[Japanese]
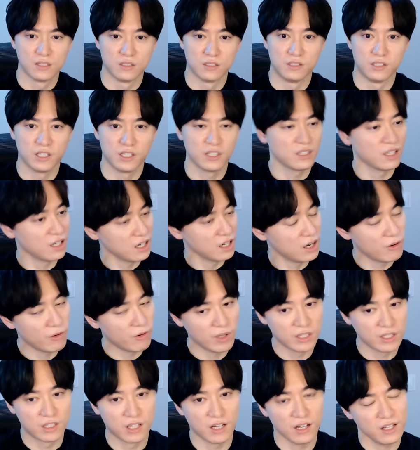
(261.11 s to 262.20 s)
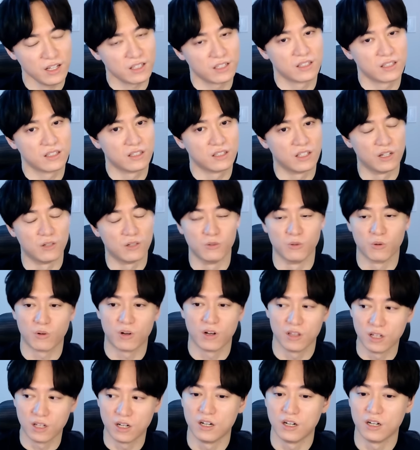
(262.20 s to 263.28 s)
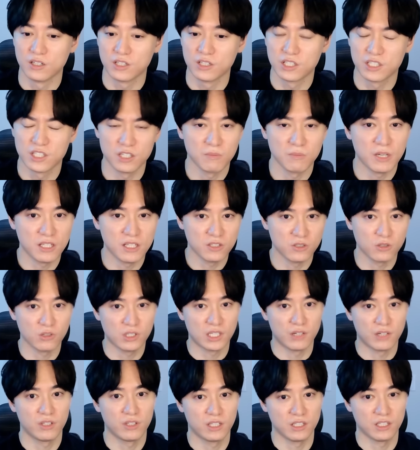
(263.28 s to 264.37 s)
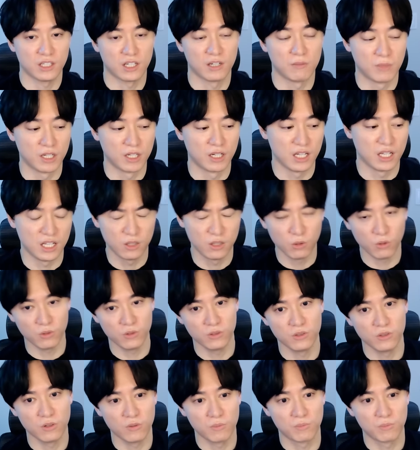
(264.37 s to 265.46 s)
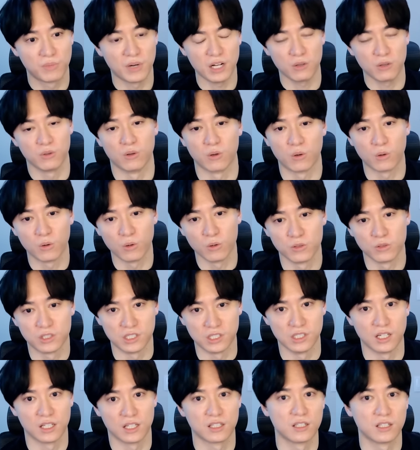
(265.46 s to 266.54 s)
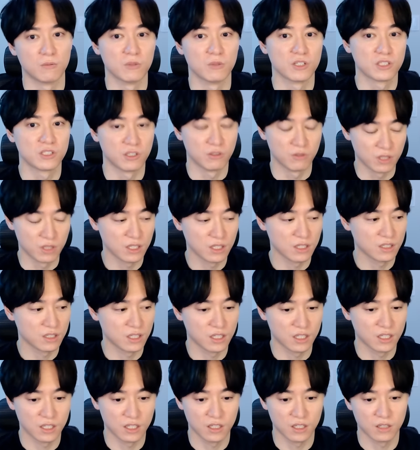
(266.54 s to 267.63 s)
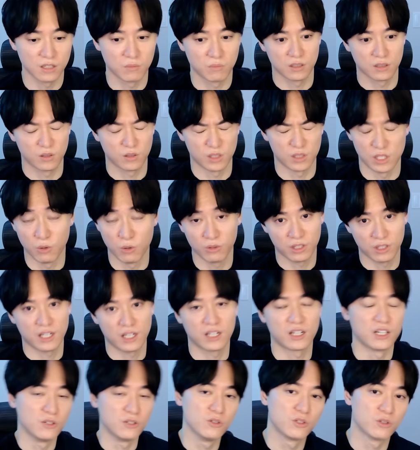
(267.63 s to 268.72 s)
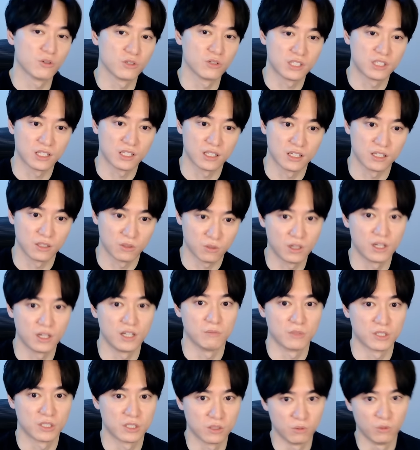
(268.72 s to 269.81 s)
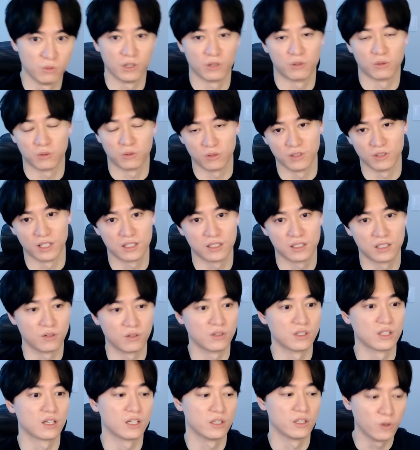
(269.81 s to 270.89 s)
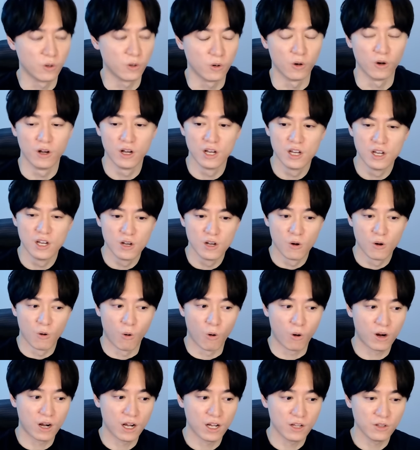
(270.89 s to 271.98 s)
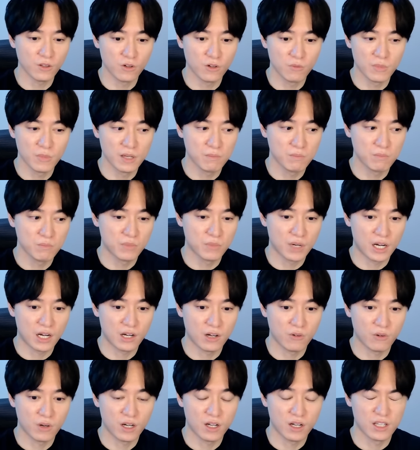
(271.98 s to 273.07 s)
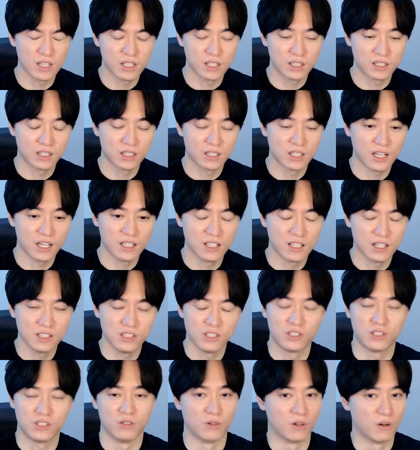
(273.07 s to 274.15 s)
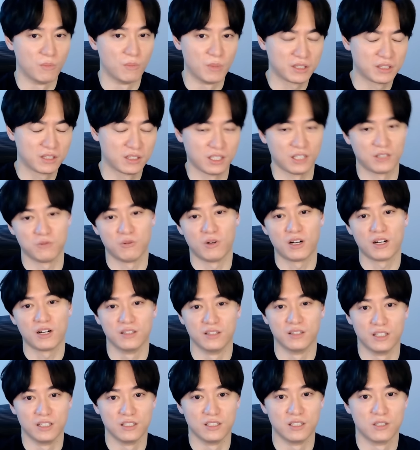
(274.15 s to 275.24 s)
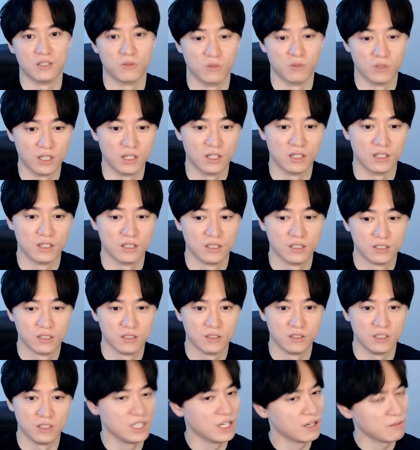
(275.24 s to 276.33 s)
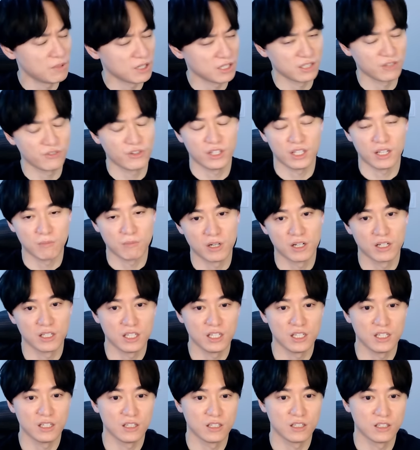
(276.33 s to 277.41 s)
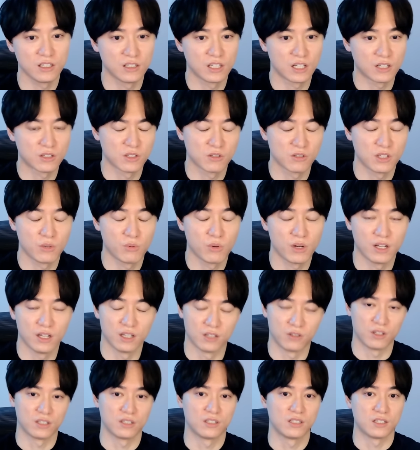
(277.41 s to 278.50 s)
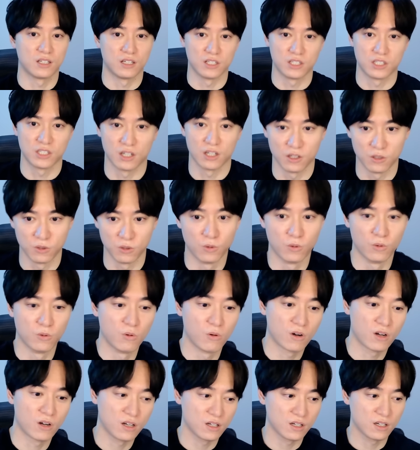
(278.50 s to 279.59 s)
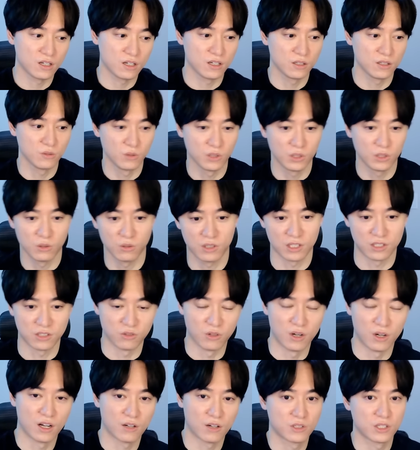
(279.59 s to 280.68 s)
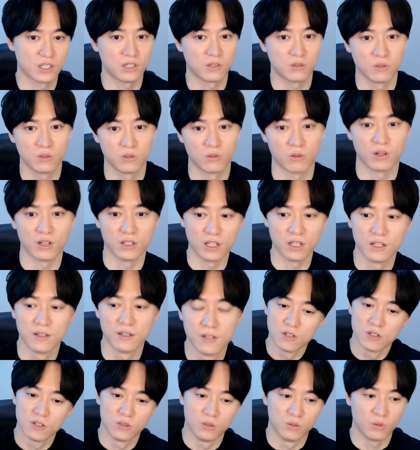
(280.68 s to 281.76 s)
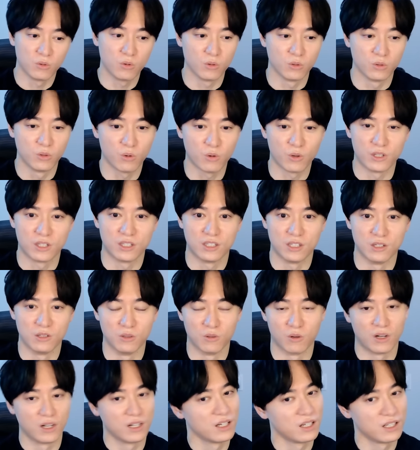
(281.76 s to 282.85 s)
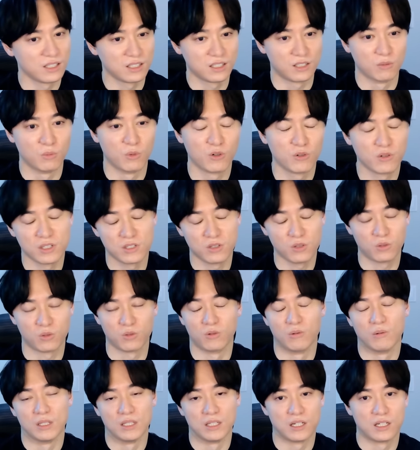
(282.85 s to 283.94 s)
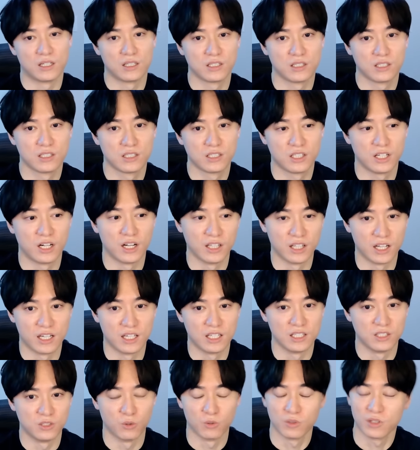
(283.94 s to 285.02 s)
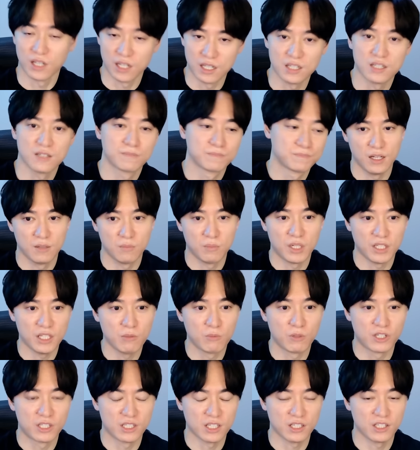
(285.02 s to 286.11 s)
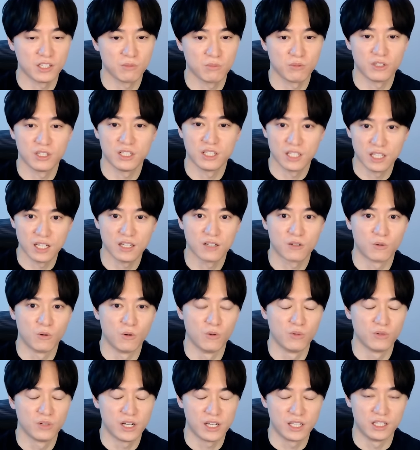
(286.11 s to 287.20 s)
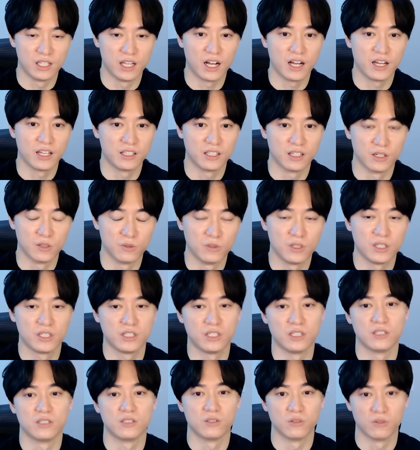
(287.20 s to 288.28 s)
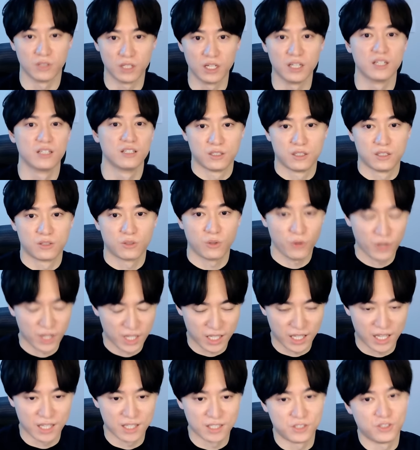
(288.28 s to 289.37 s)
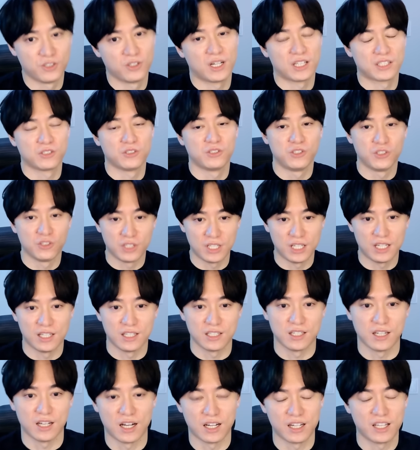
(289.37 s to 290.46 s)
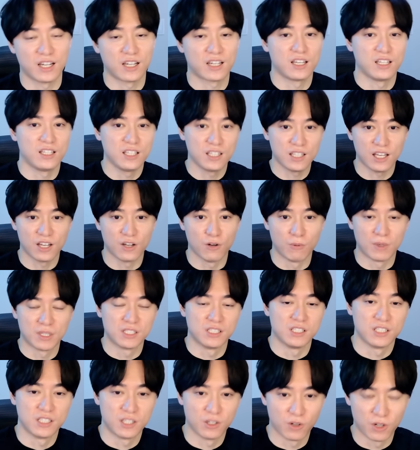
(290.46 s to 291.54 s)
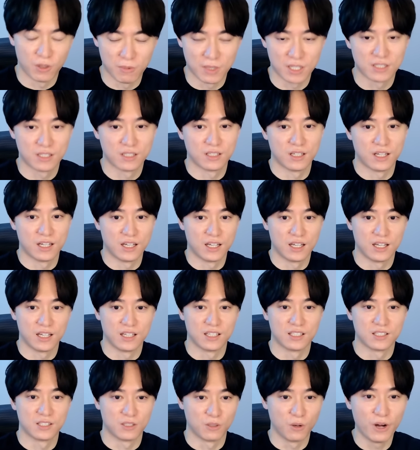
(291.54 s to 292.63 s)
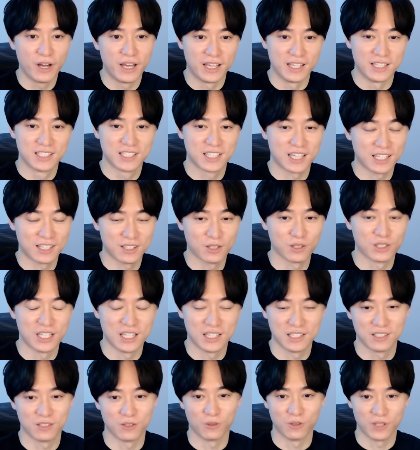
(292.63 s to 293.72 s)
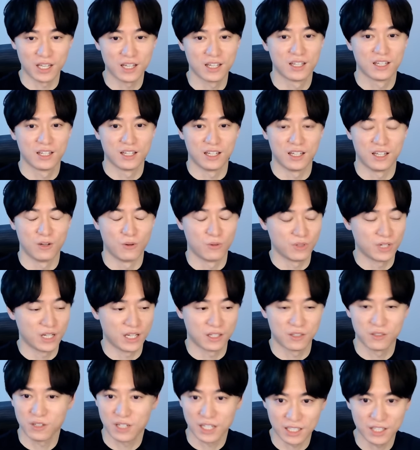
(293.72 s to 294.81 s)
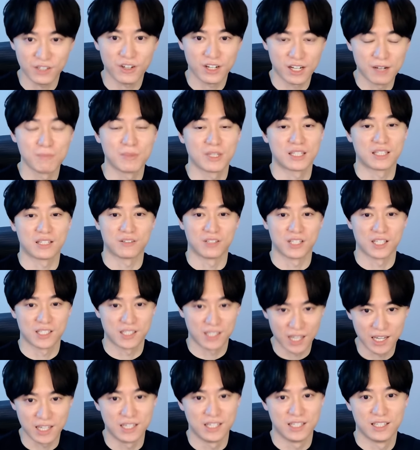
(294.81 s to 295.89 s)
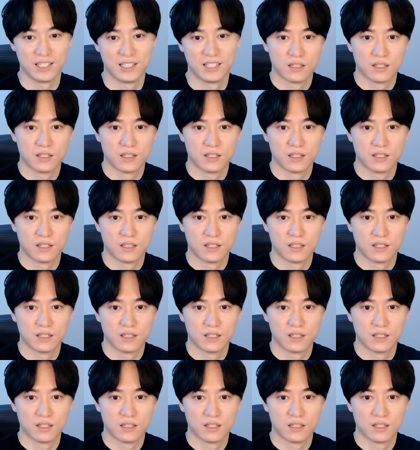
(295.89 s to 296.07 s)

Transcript: ゼタ側は誰出るのかな七面鳥さんは確か今リドルのバロのコーチやってましたよね。で、日本大会優勝してたりとか今すごいことになってるんだけど、他のメンバーは一体何してるのか全くわかんないんですよね。稲葉さんはたまに X d e ファイア t やってたりしたけど、他の人たちは、アクシーくんとかね、どこ、どこ行ってるのかなって僕はちょっとまだ知らない状態。まあでも久しぶりにね、こうオフラインで会えたら嬉しいですよね。というわけで、10月12有明にてお待ちしております。えー、すごいチケット戦争ね、えー、オフライン来る方は頑張ってください。